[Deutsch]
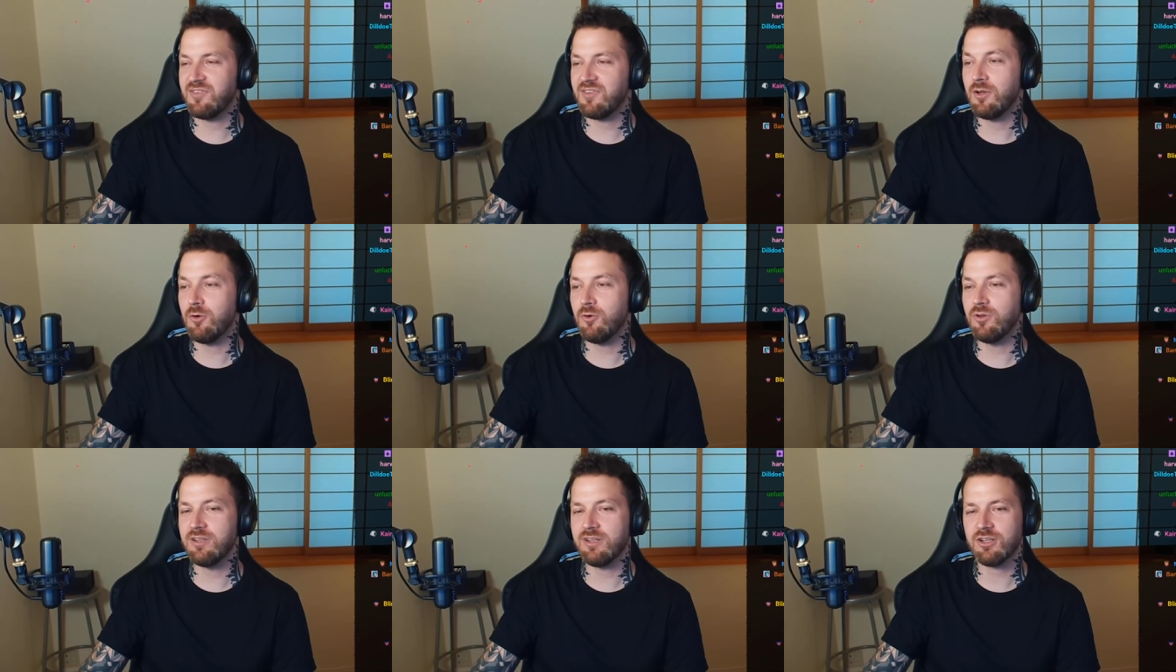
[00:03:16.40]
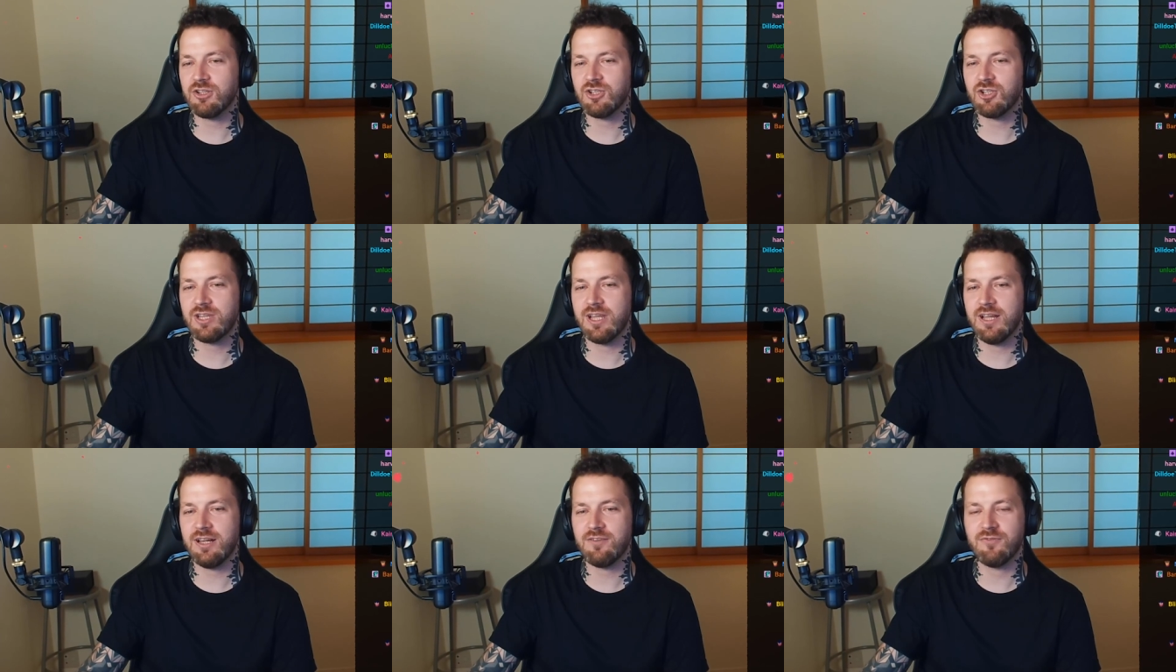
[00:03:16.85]
Wir haben das Ding
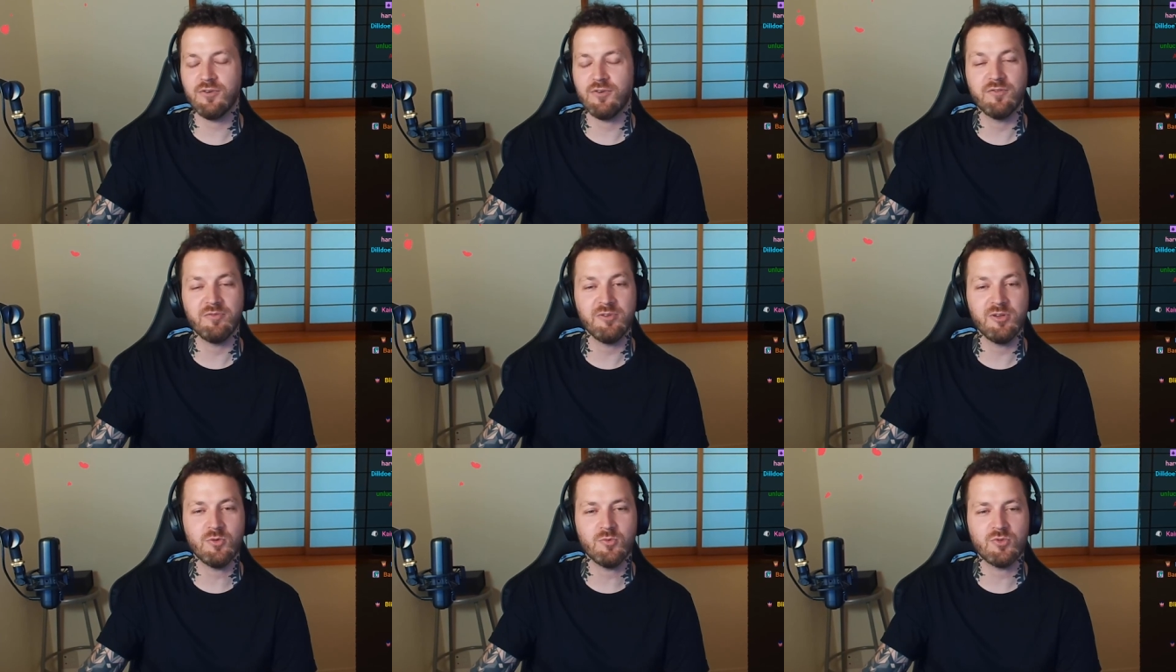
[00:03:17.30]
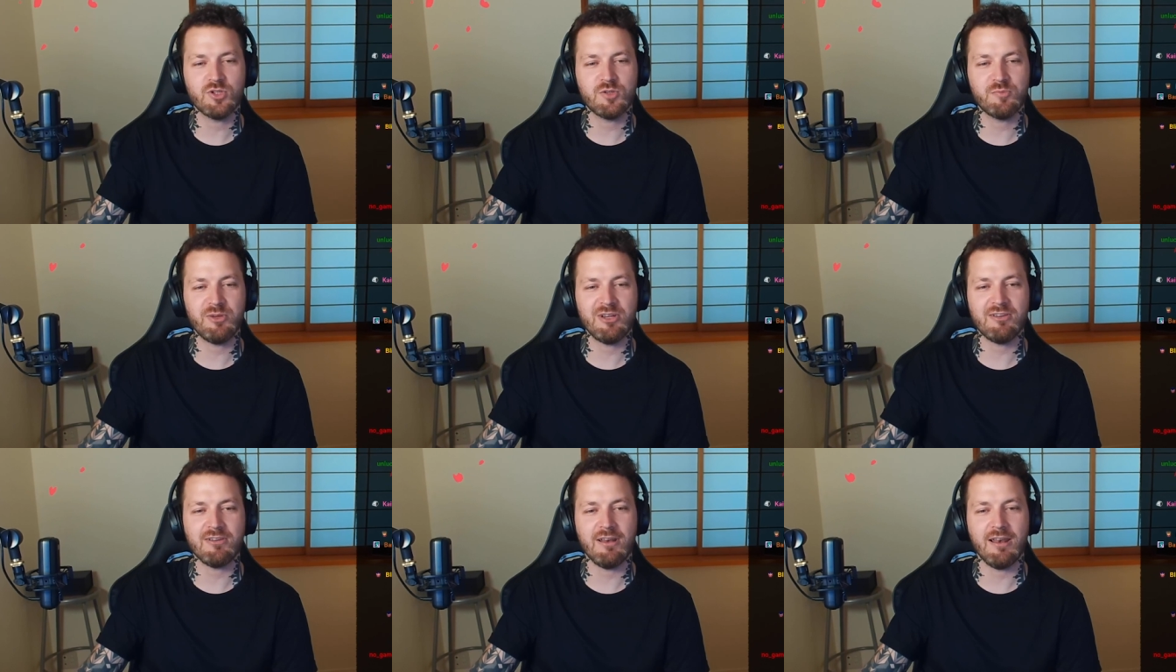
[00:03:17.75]
runtergestellt, fünf Minuten
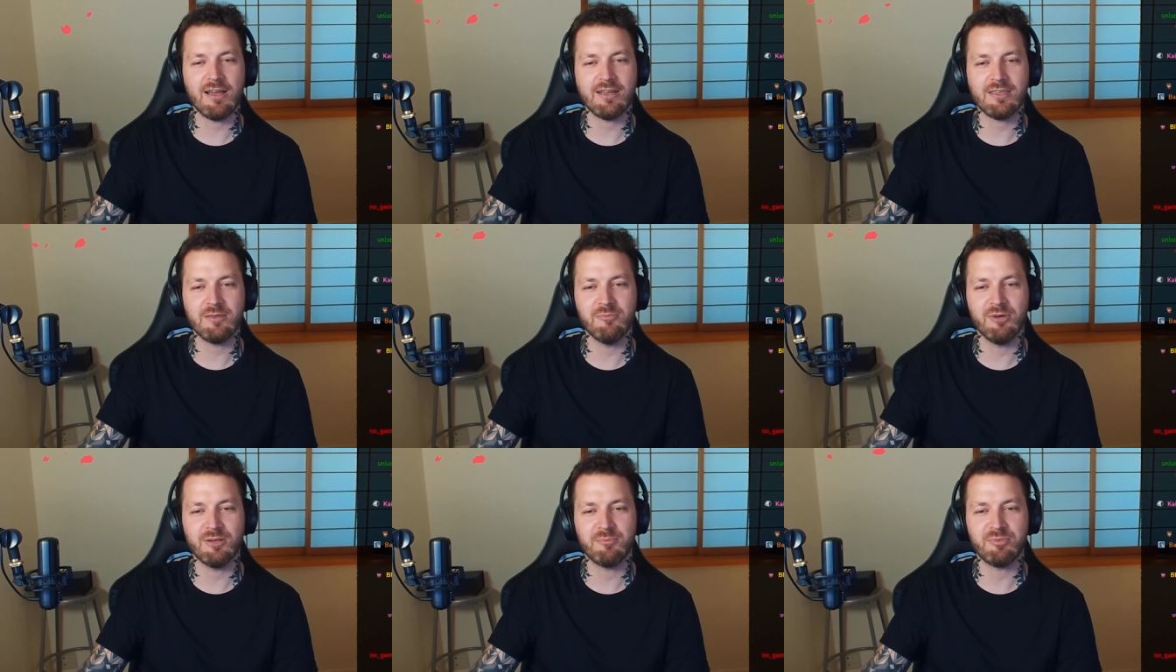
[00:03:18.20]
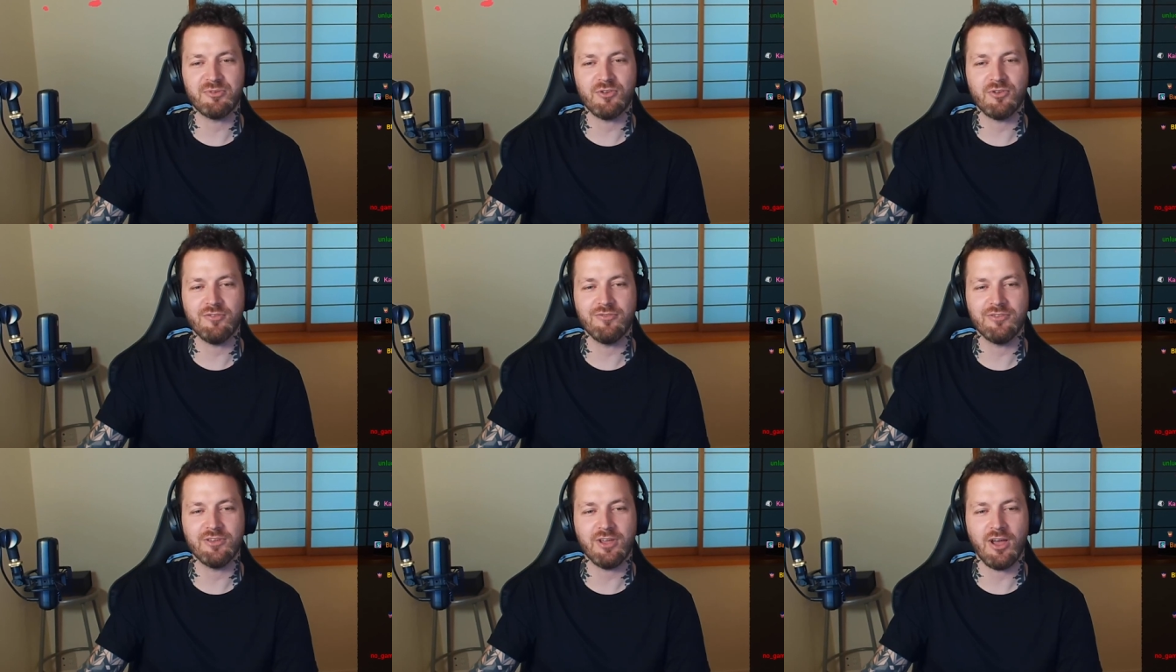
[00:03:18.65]
später lag jemand
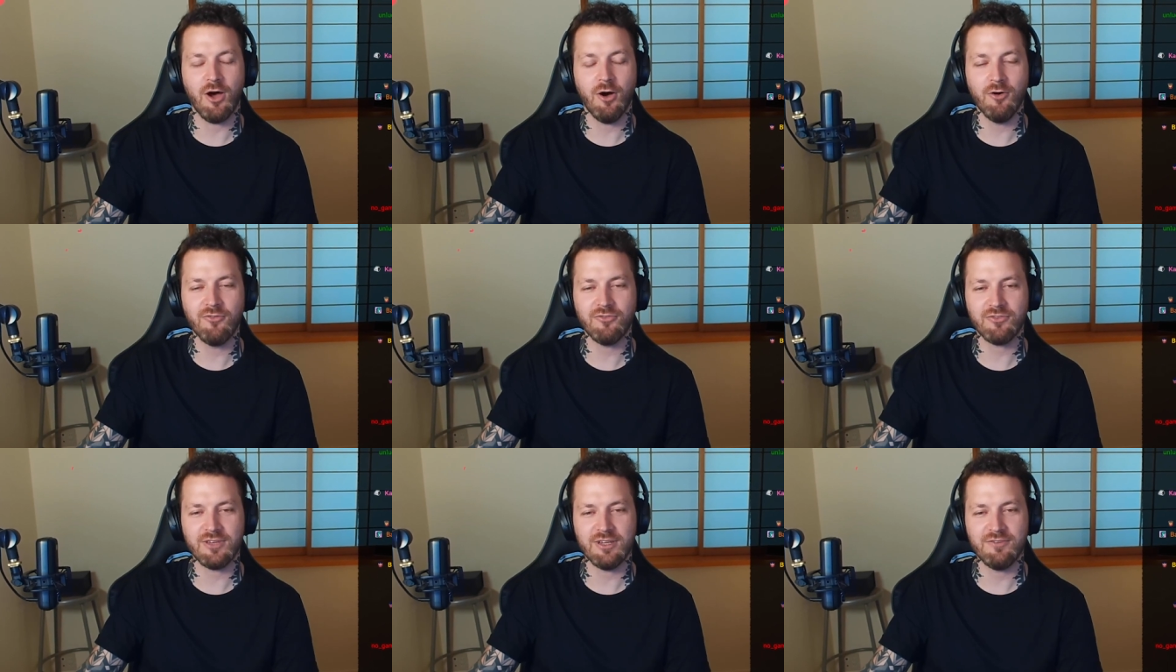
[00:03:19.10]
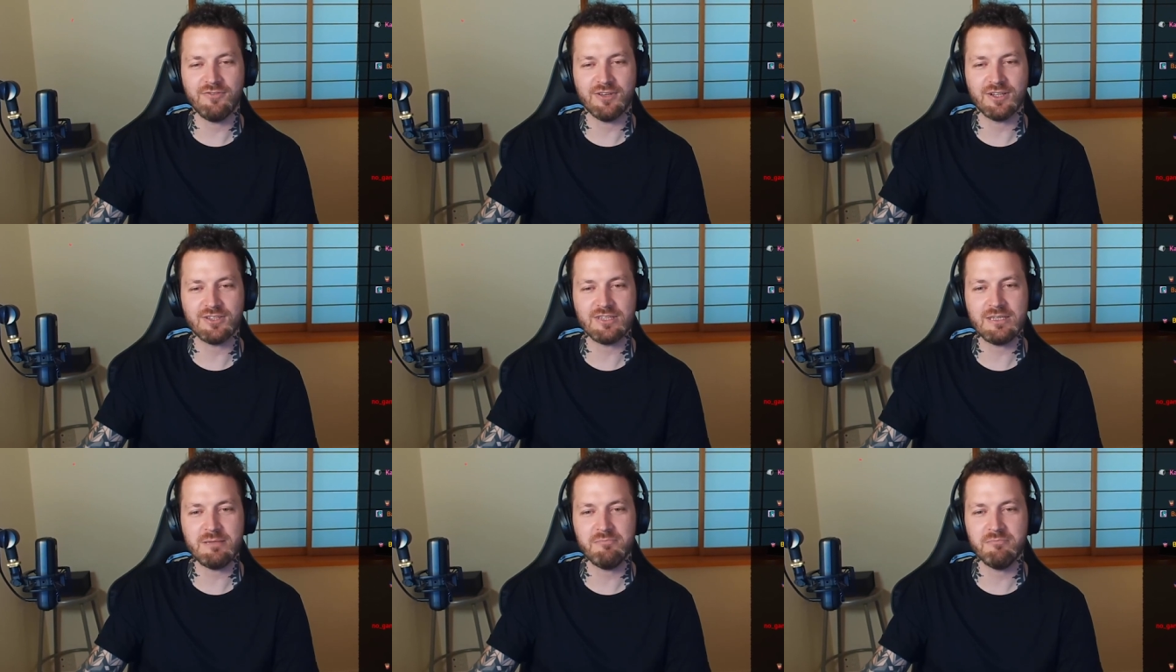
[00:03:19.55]
besoffen drauf, den
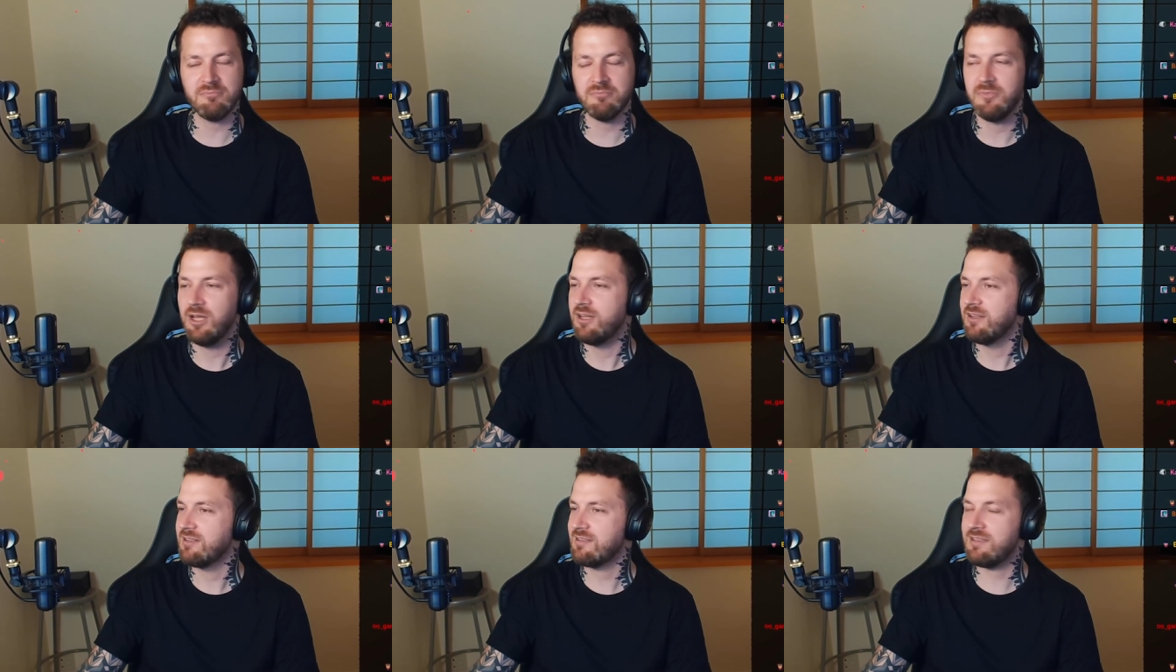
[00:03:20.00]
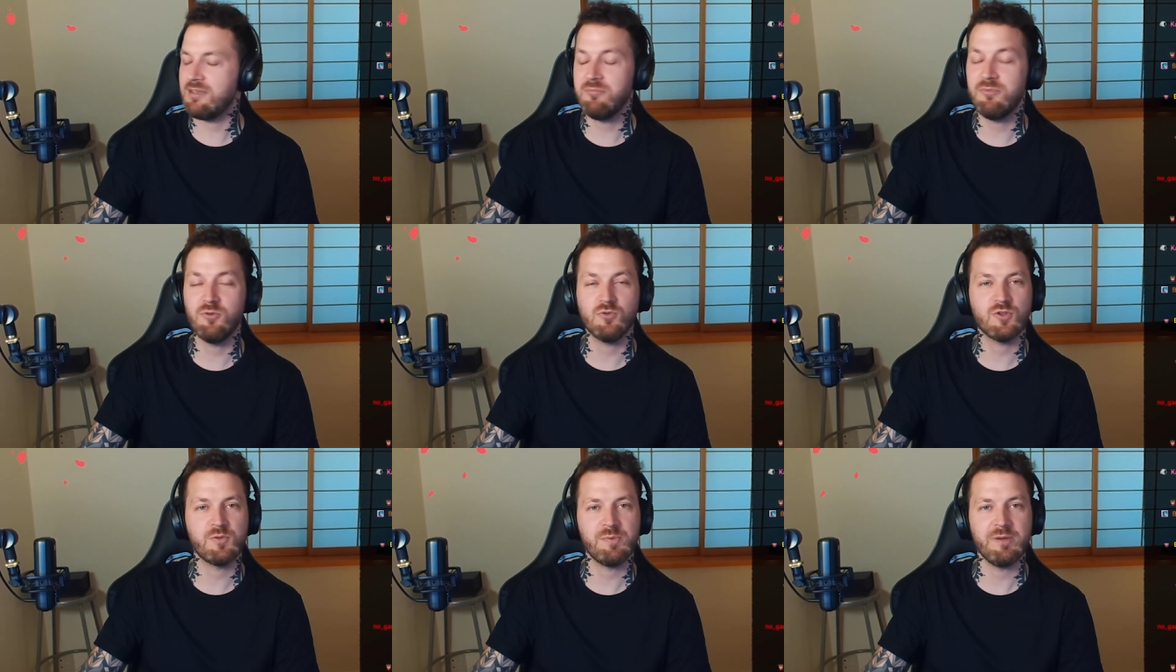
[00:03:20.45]
vertrieben,
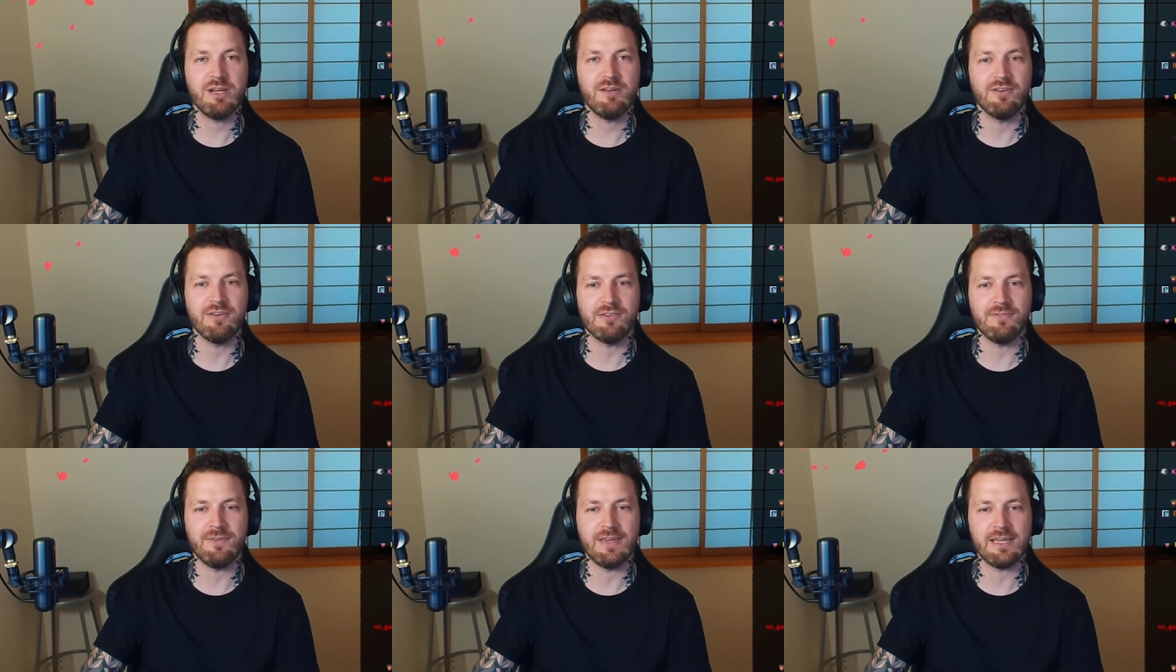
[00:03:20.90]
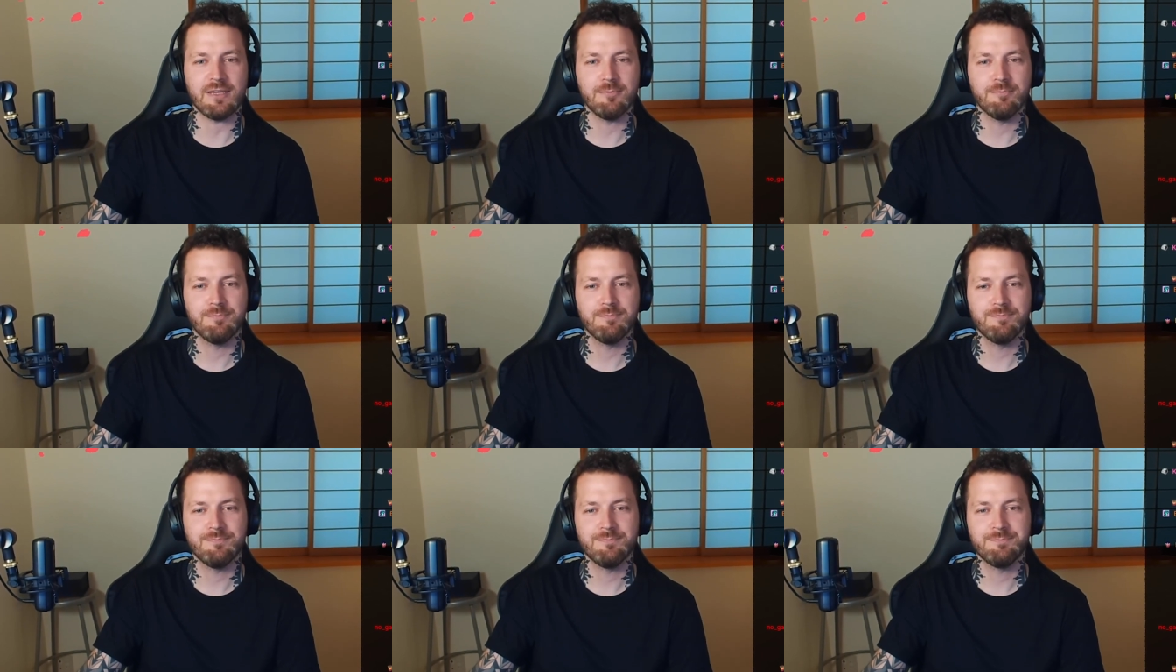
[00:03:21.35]
zehn Minuten später war sie
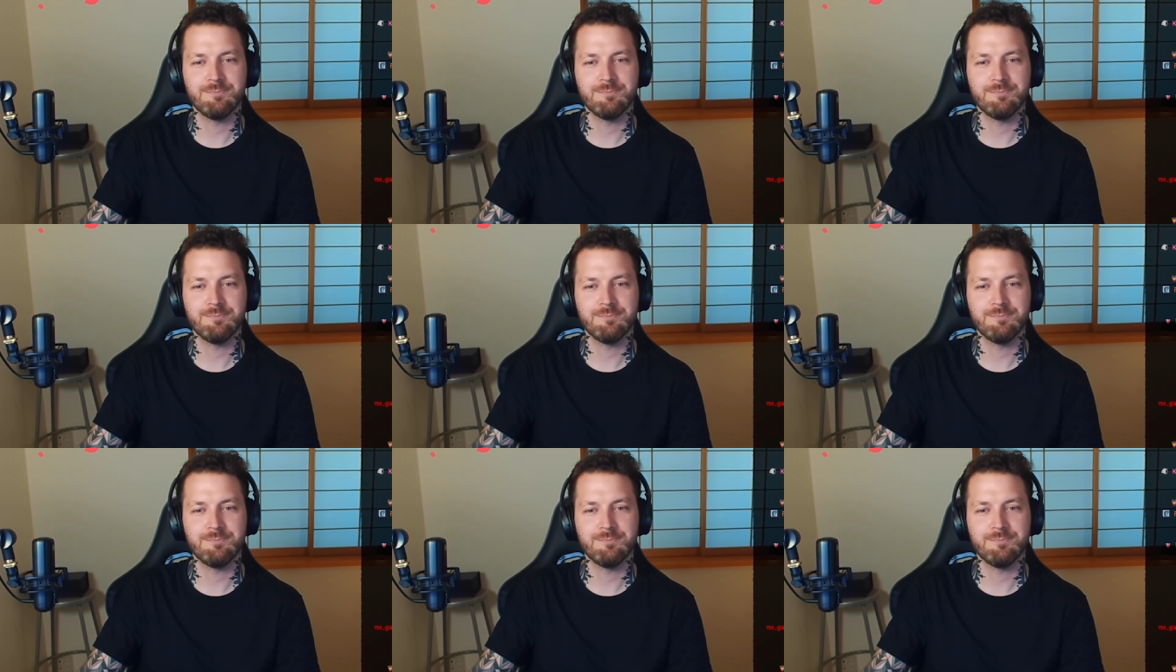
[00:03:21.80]
weg.